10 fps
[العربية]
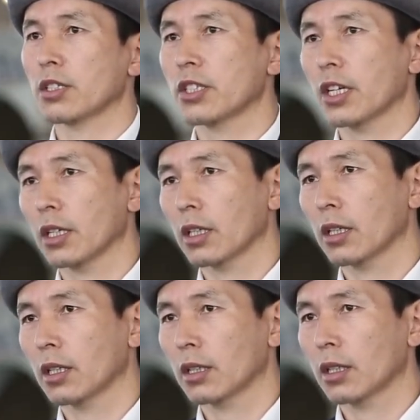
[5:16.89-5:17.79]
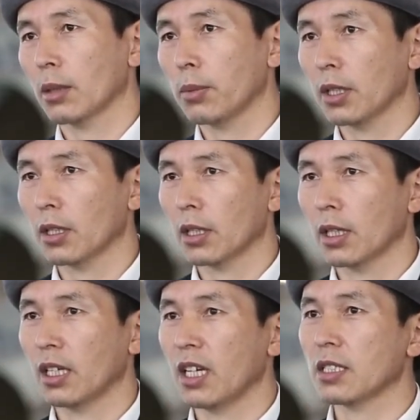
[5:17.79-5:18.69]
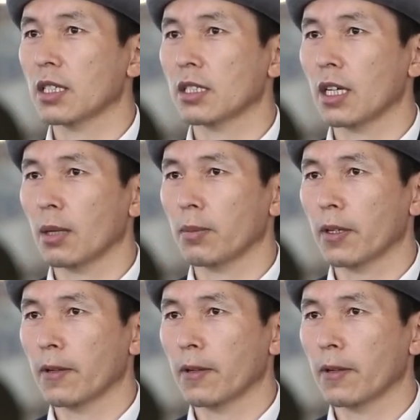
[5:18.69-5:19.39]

شيخ كبير ليس شاب